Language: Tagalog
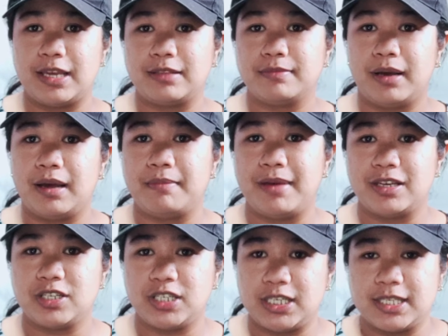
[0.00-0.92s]
mga
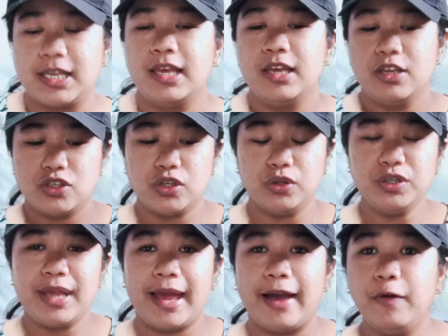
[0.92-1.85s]
beshies. So,
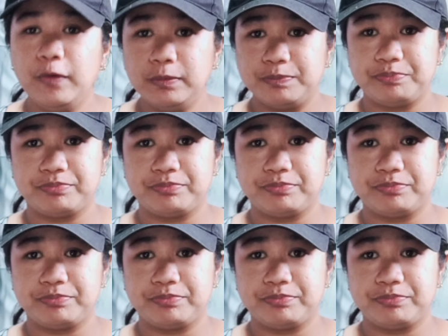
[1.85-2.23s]
now,